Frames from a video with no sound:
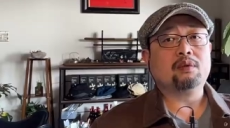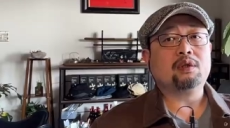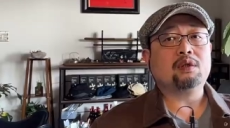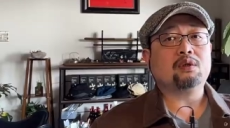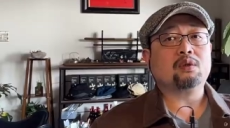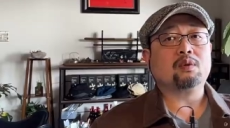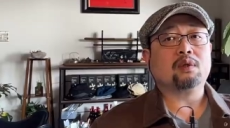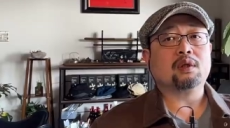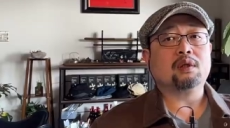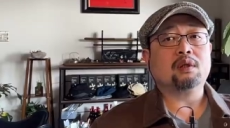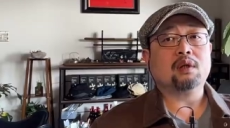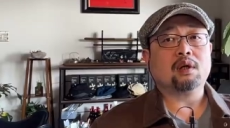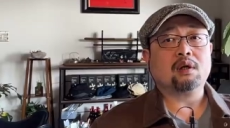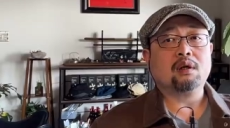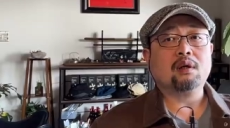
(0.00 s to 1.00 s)
是说他
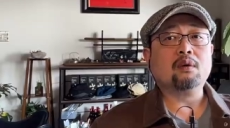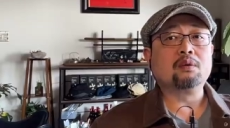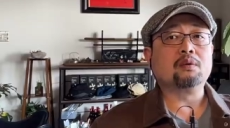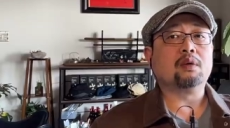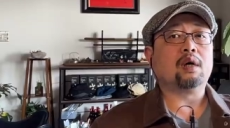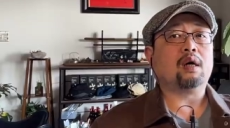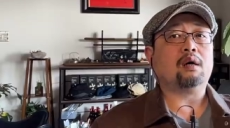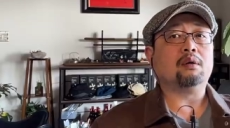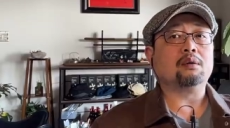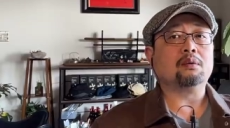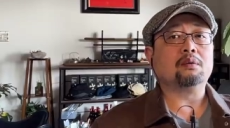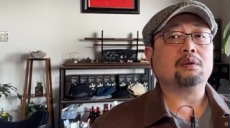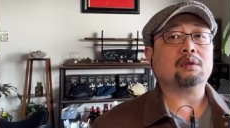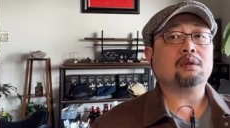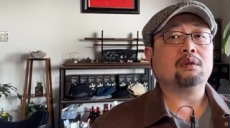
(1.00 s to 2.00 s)
能够做好的
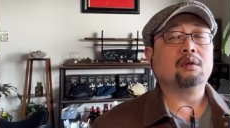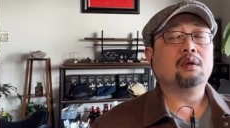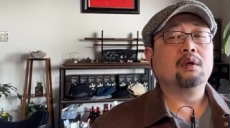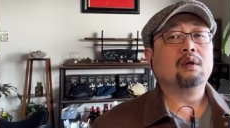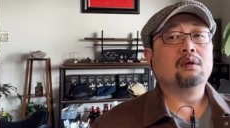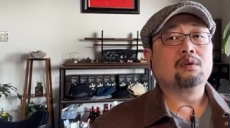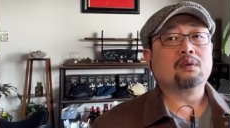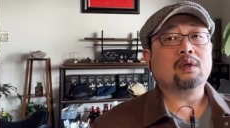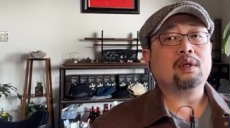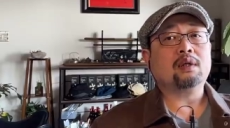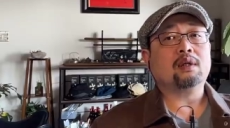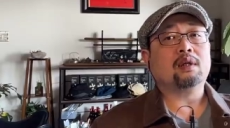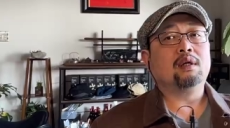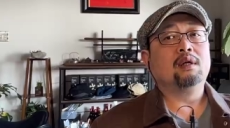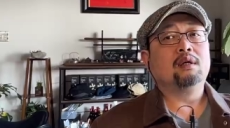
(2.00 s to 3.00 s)
东西。所以
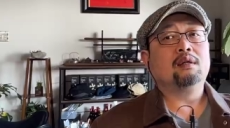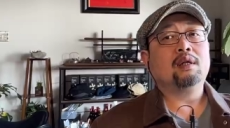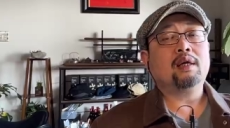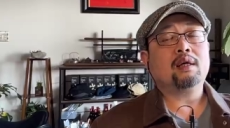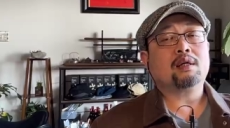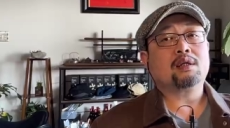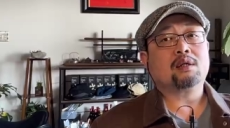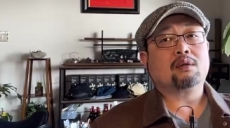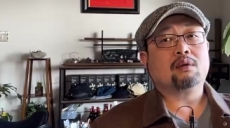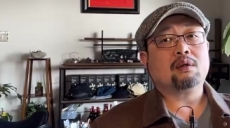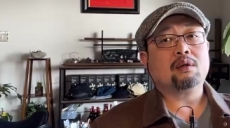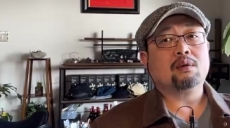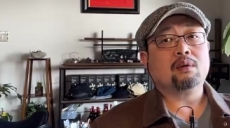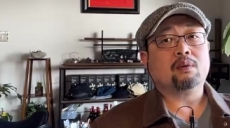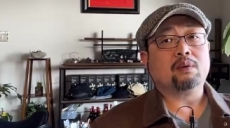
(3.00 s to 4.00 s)
呢，那个时候
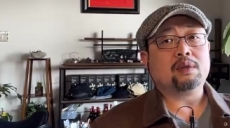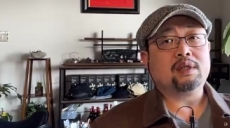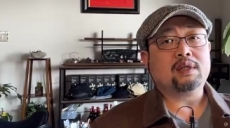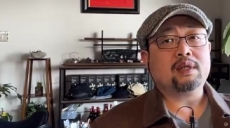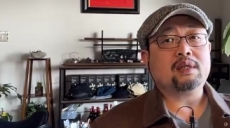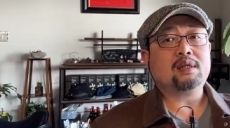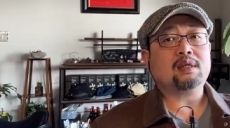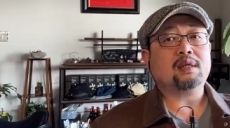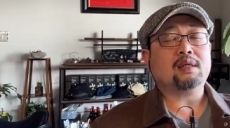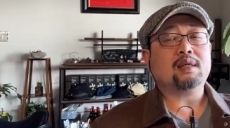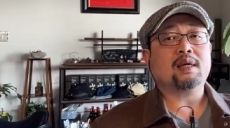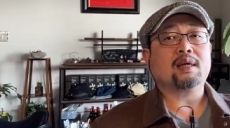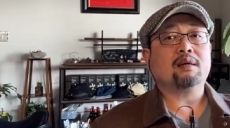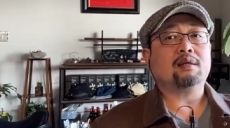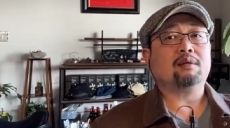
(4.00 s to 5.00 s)
就有一些企业
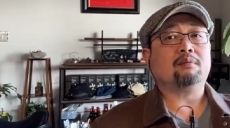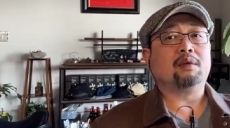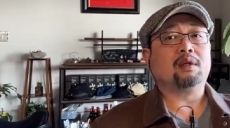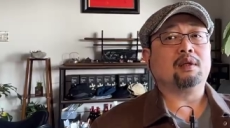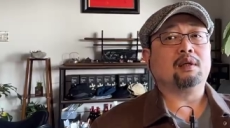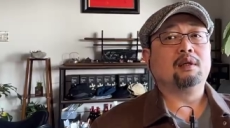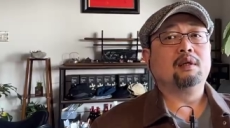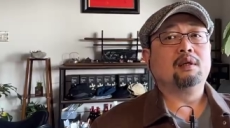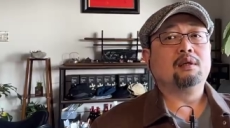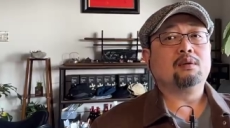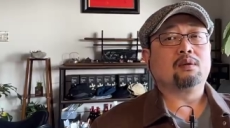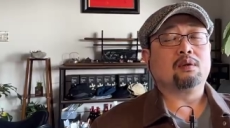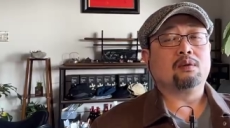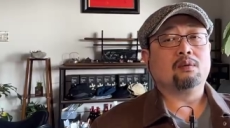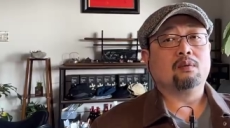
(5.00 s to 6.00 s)
家干什么了呢？
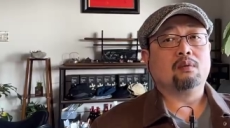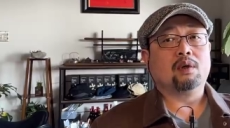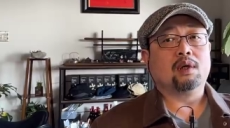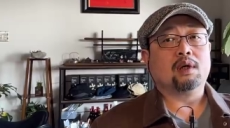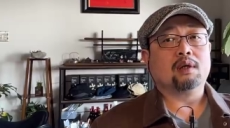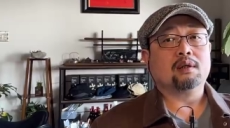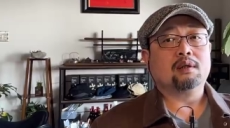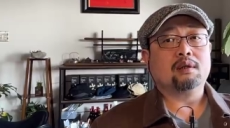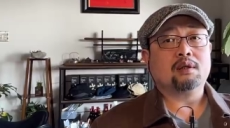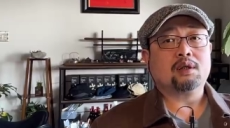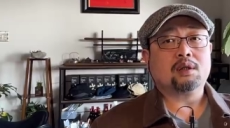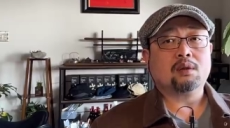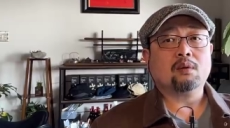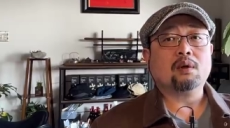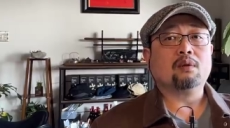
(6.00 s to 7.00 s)
就是我
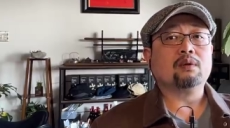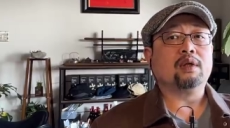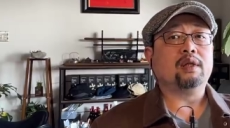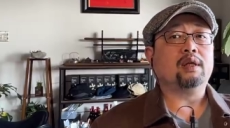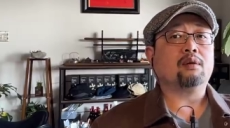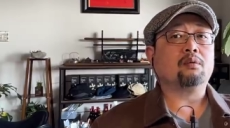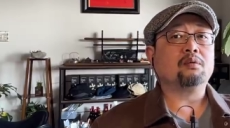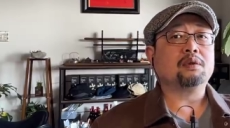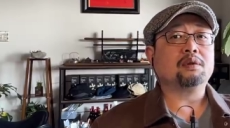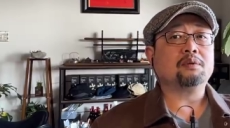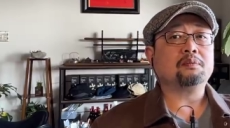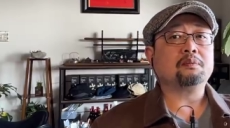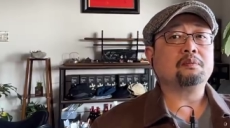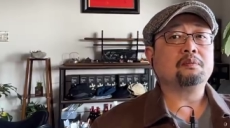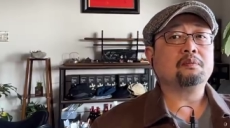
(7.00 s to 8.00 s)
收购你一些公司。
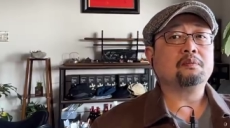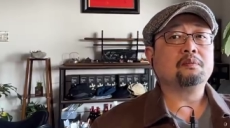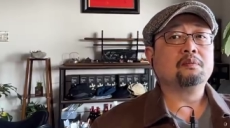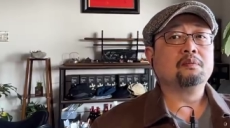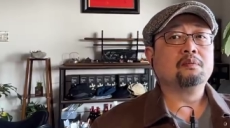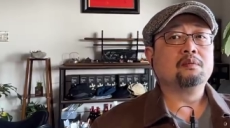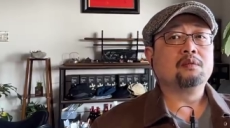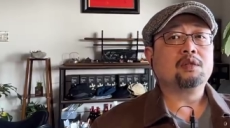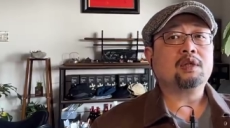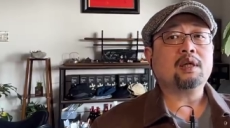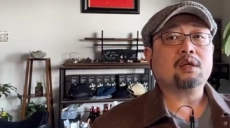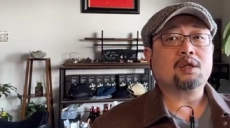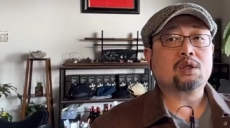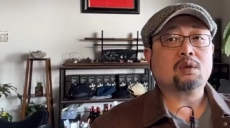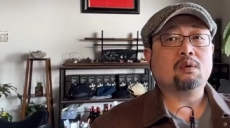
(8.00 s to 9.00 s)
这
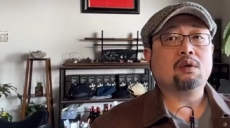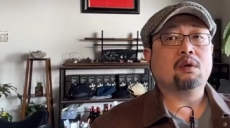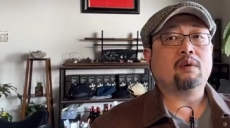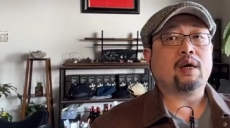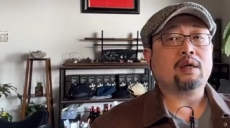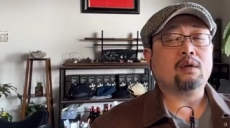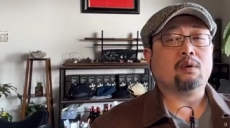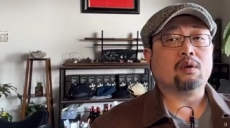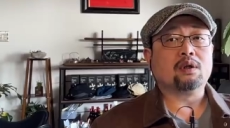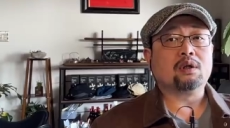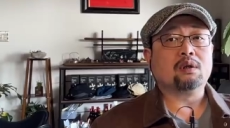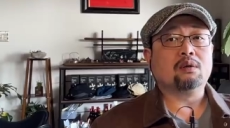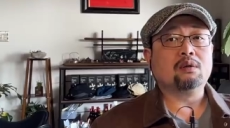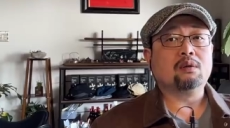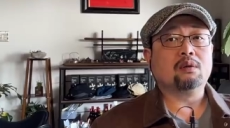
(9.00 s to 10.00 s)
个收购啊，有的时
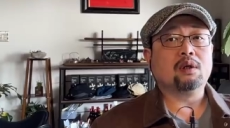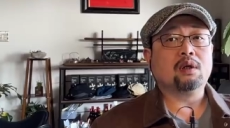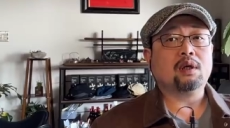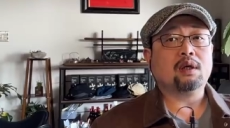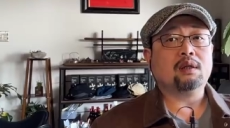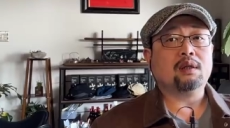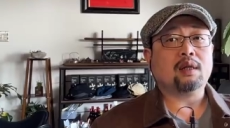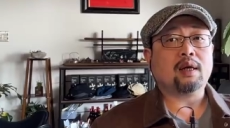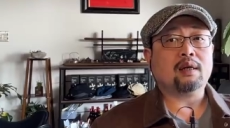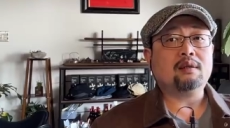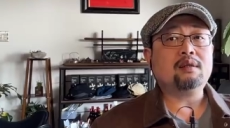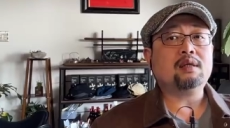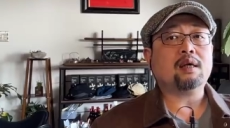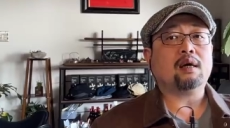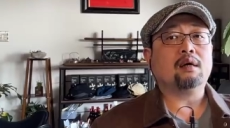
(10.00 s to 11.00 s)
候就很难
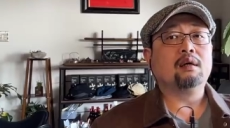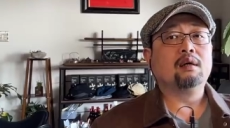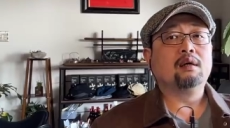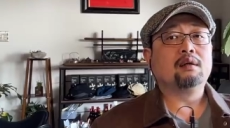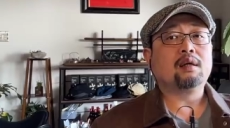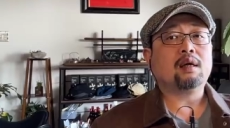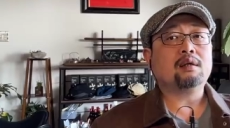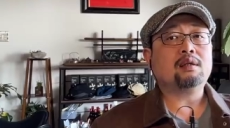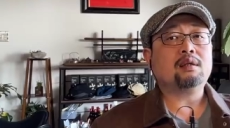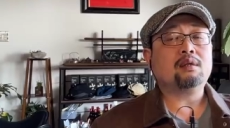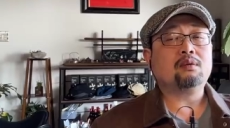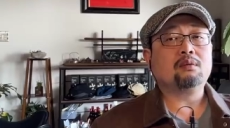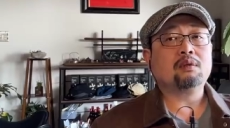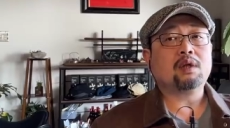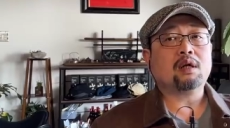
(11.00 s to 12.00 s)
讲，它其
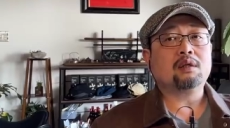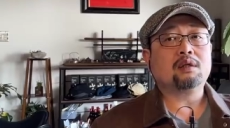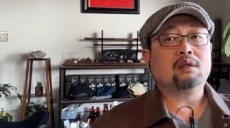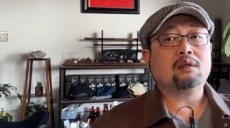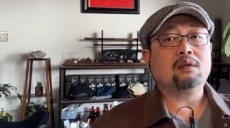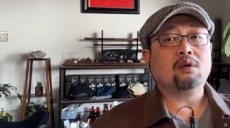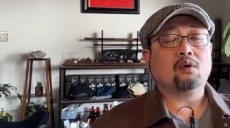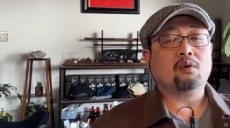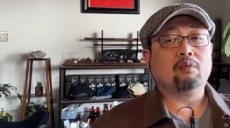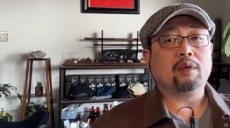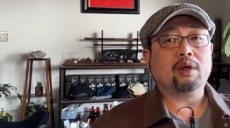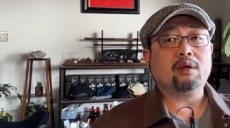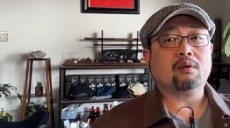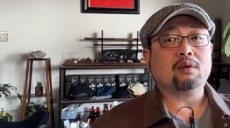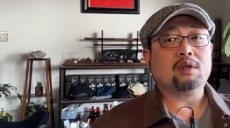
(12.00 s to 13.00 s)
中当时有
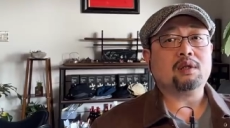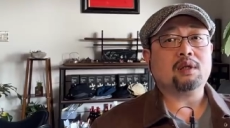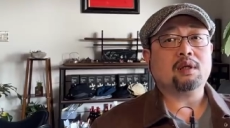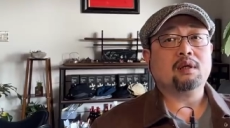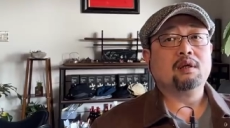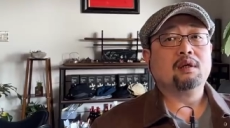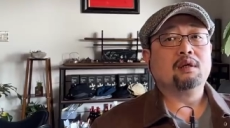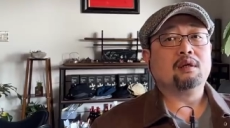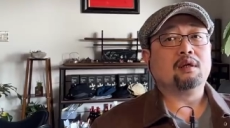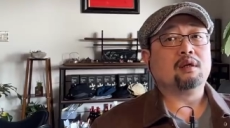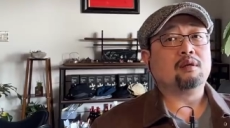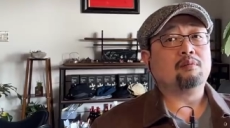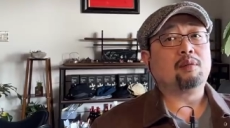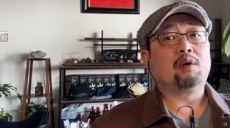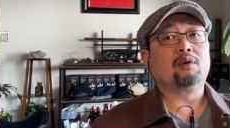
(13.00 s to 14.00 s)
没有一些
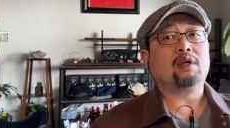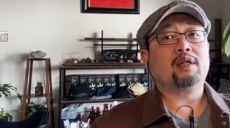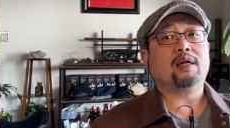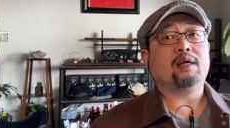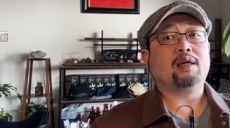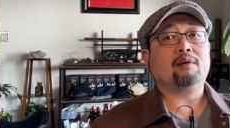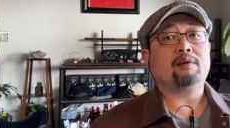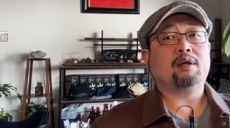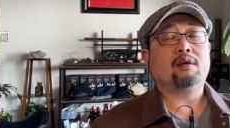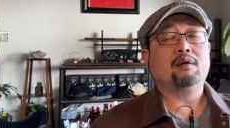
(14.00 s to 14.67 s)
呃猫腻在里边。